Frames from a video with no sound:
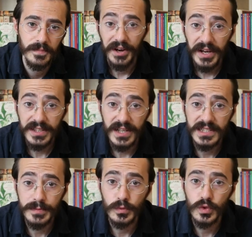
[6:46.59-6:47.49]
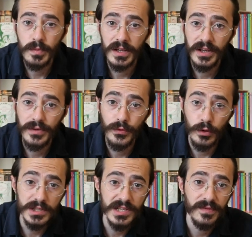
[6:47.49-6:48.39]
Her ne kadar tıp uzmanları
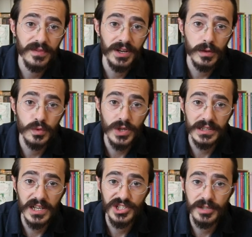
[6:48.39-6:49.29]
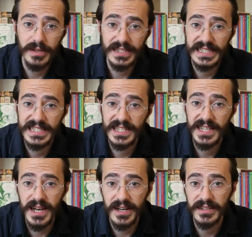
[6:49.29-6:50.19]
Freud'u saflarından uzaklaştırmak
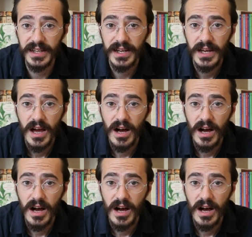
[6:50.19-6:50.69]
isteseler de